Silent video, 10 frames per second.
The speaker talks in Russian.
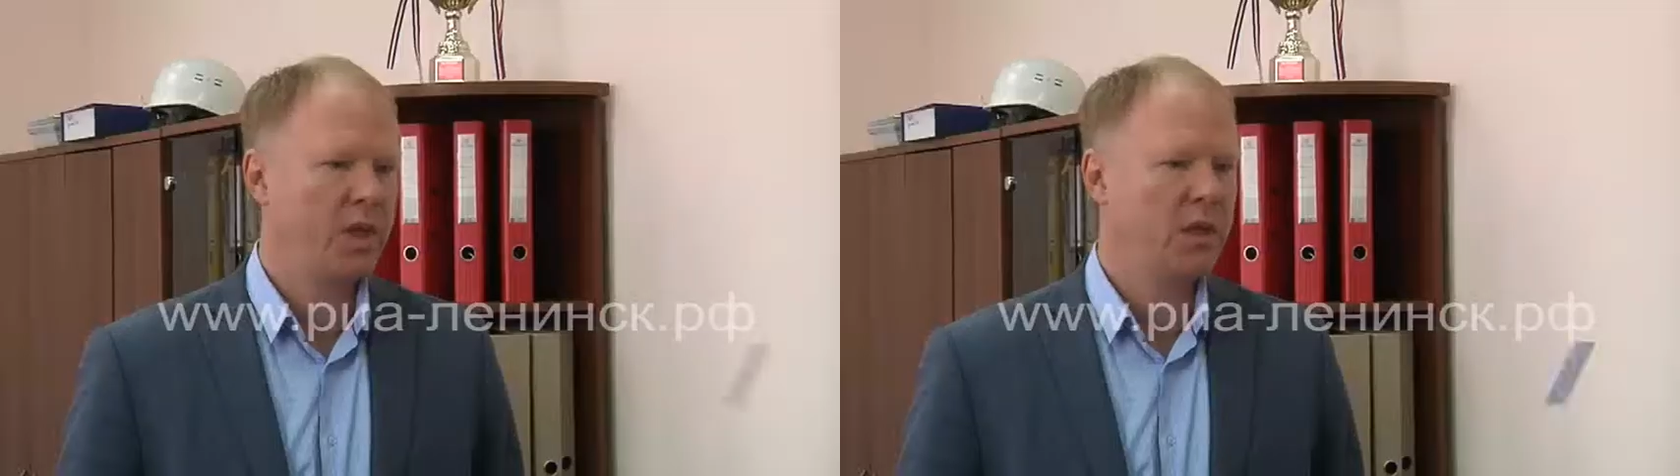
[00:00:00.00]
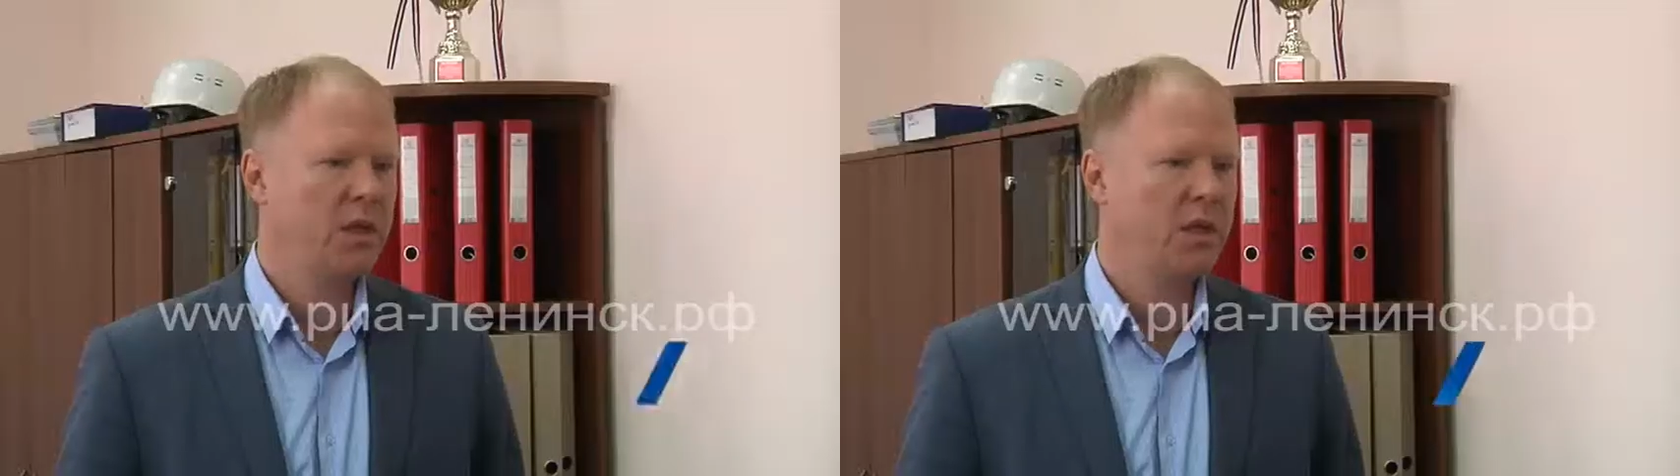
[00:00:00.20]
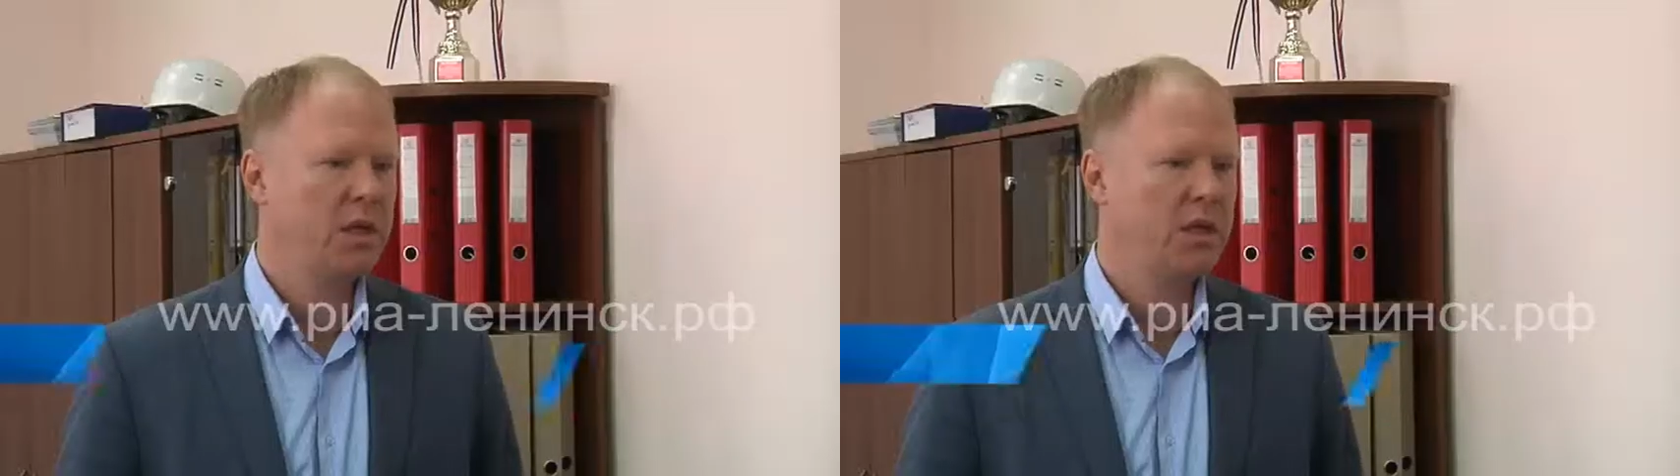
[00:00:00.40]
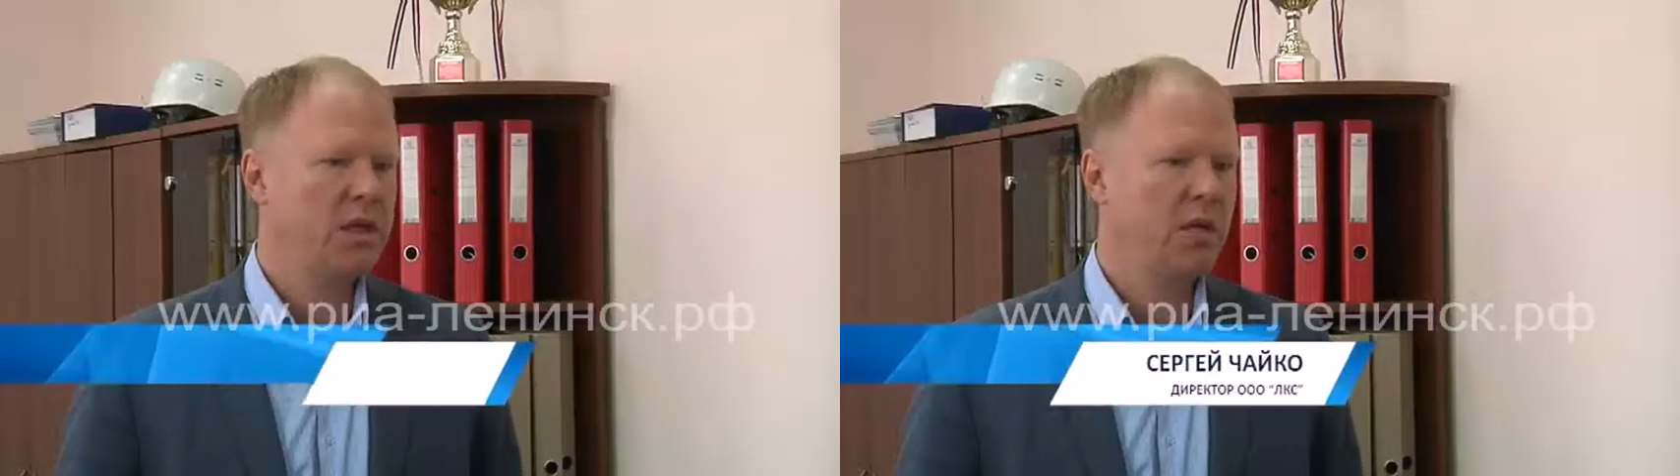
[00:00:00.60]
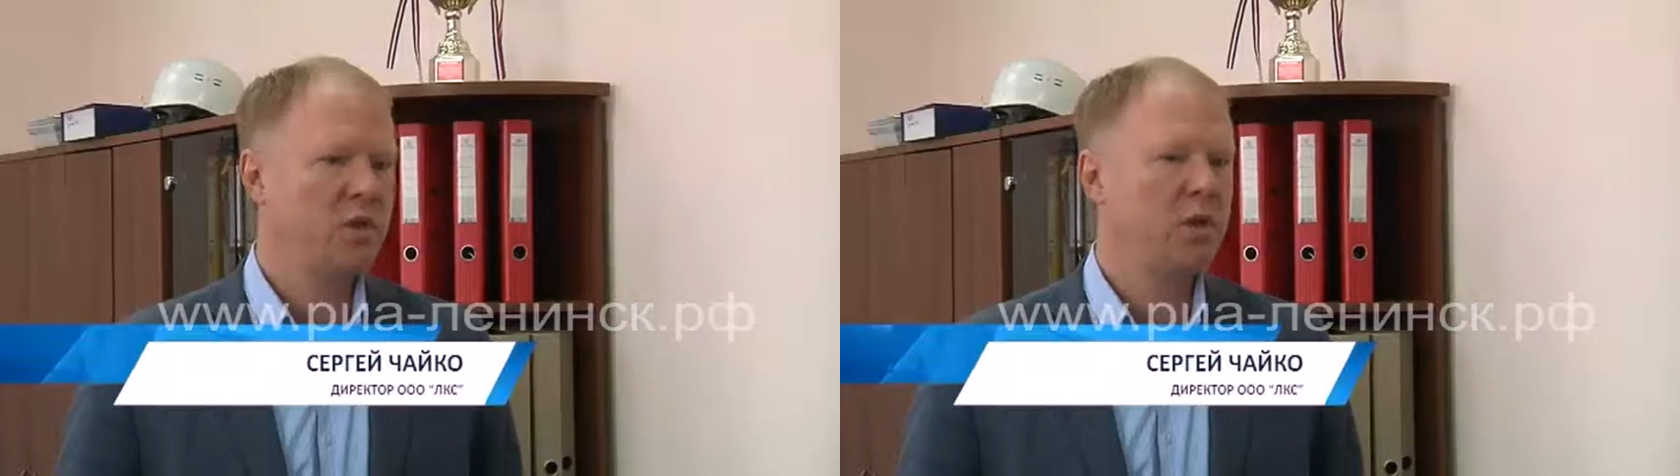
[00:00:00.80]
Открытая
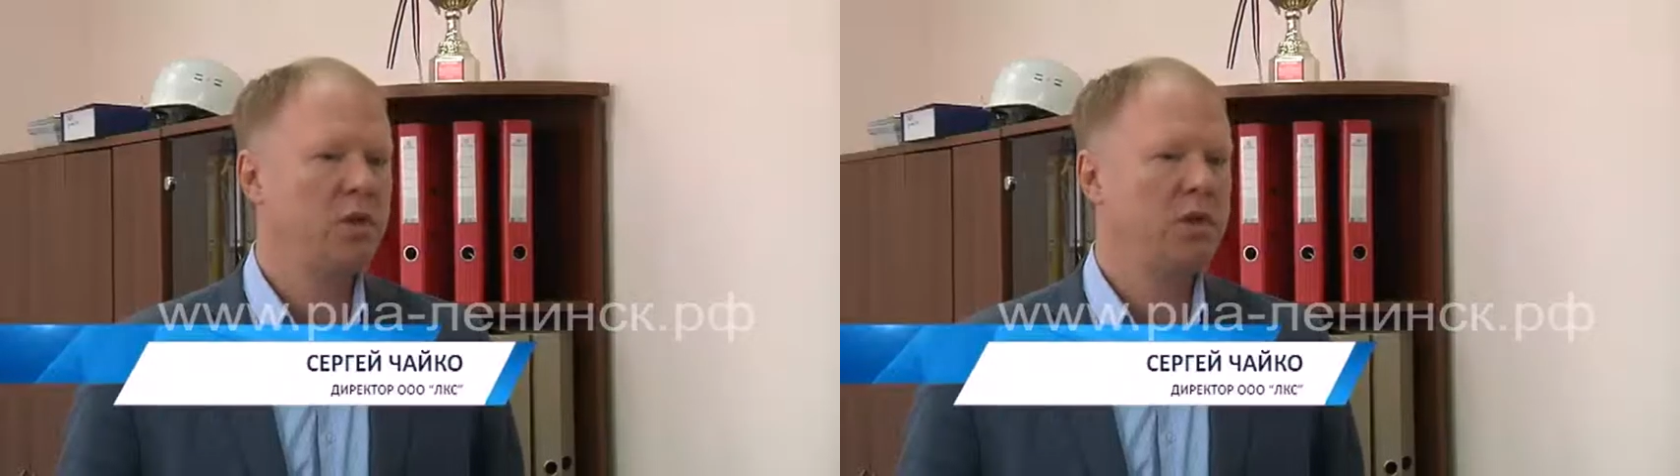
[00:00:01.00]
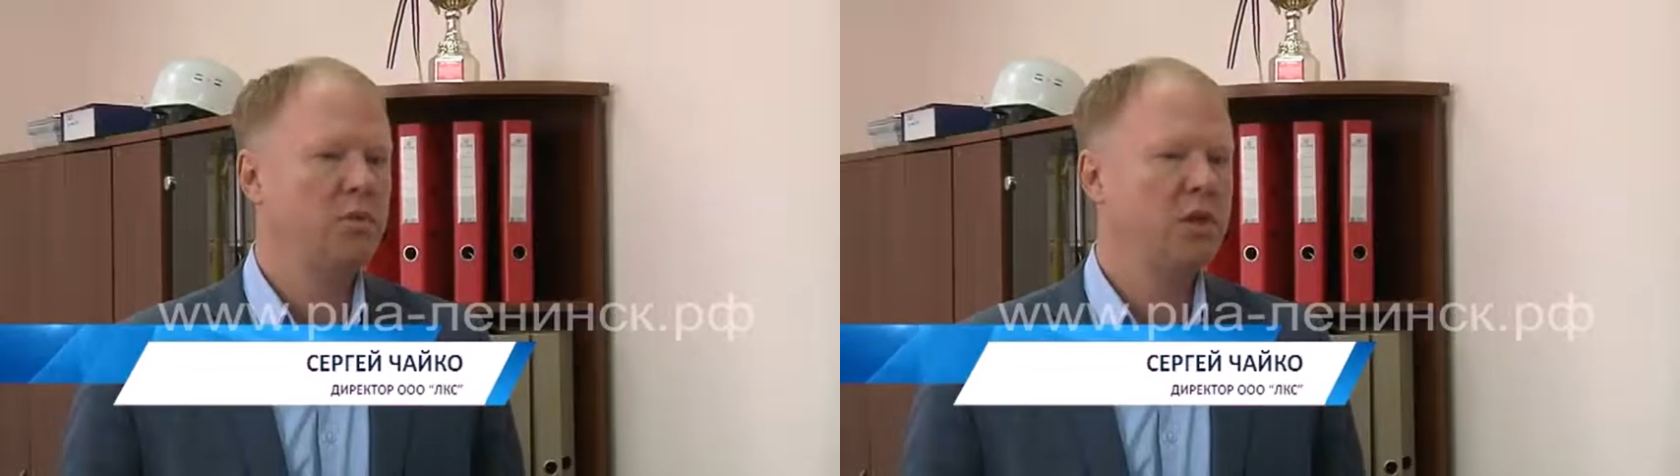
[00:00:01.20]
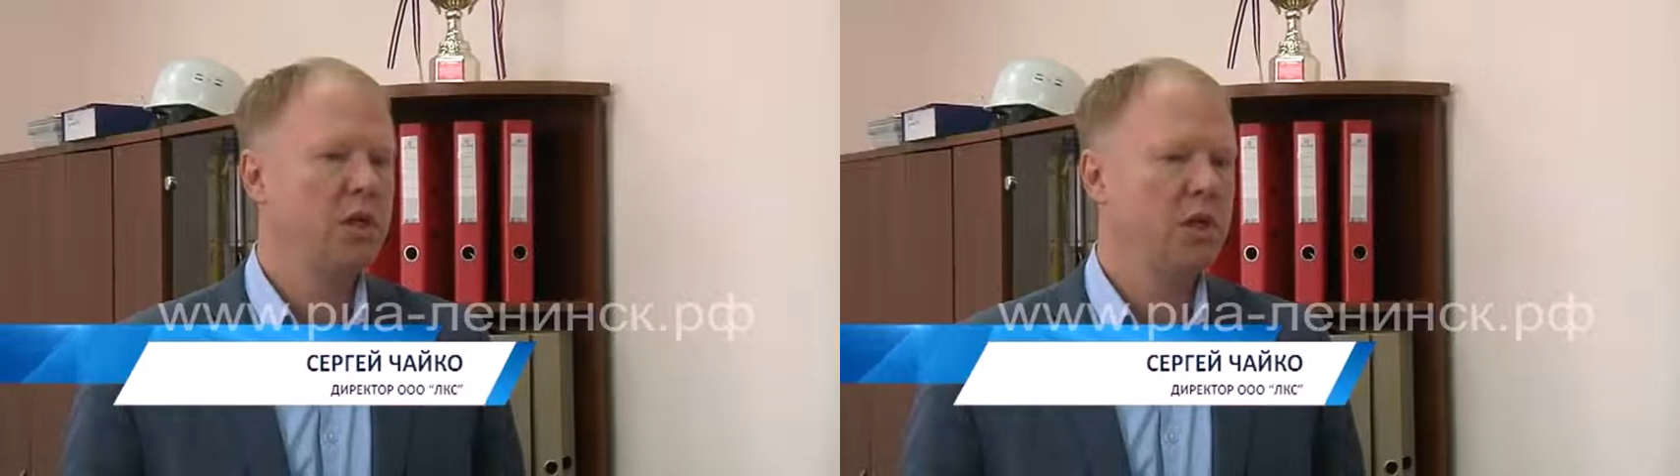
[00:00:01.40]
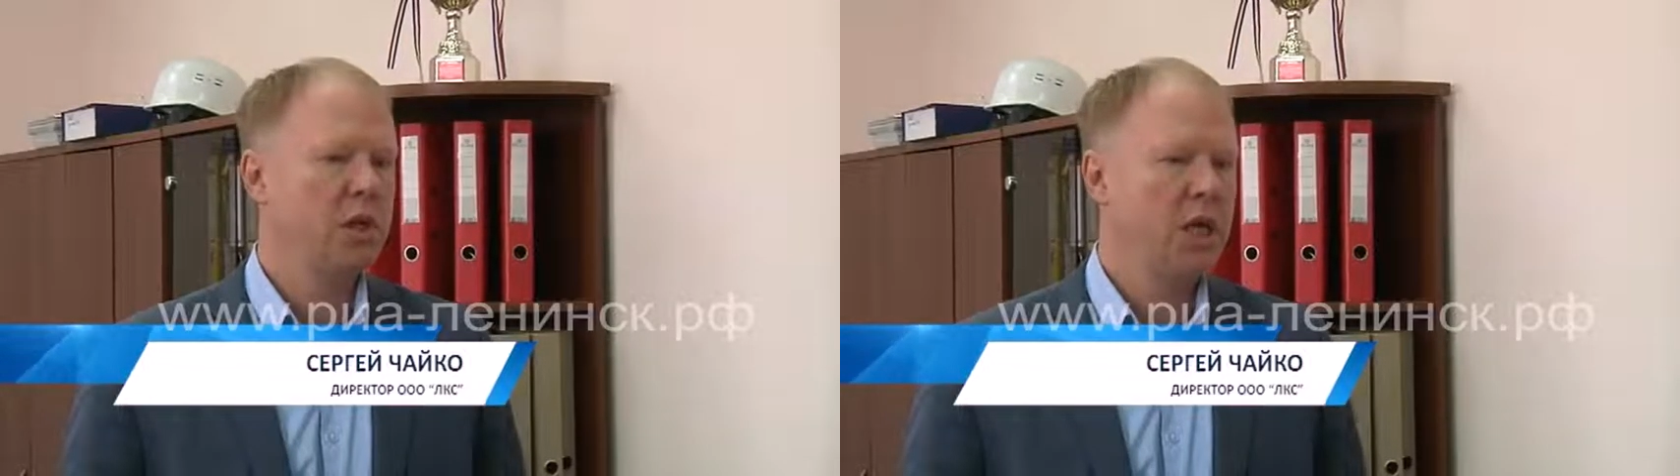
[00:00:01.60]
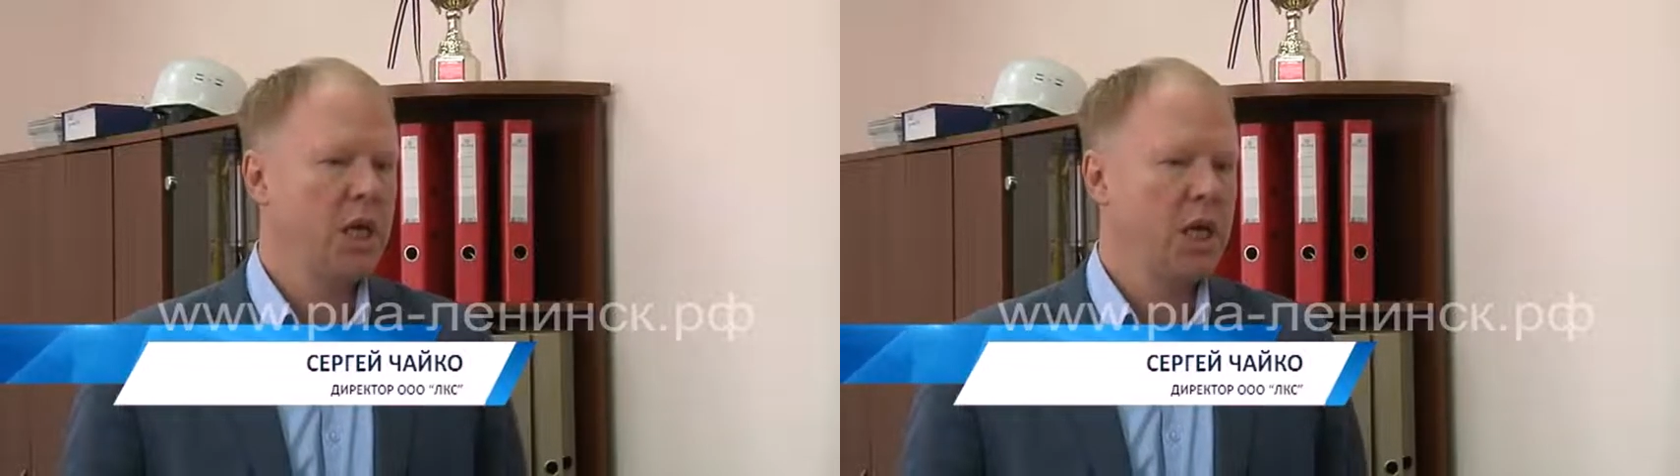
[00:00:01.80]
схема теплоснабжения